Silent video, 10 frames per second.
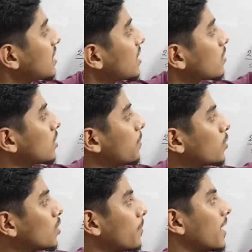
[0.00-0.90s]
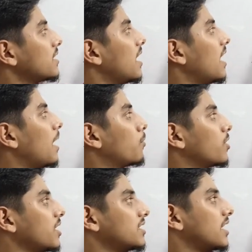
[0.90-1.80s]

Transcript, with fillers: সেটার মধ্যে প্রথমে এই যে ল্যাবরেটরি